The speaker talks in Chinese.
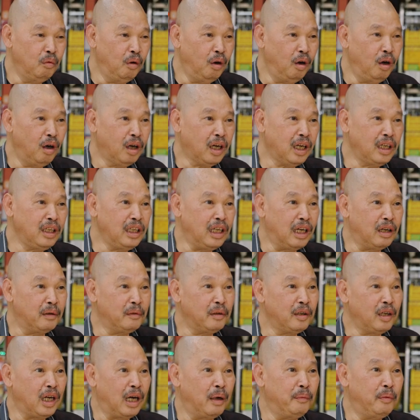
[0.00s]
我跟两
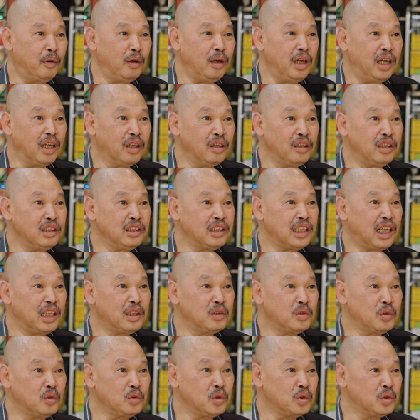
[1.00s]
个老婆两个人在做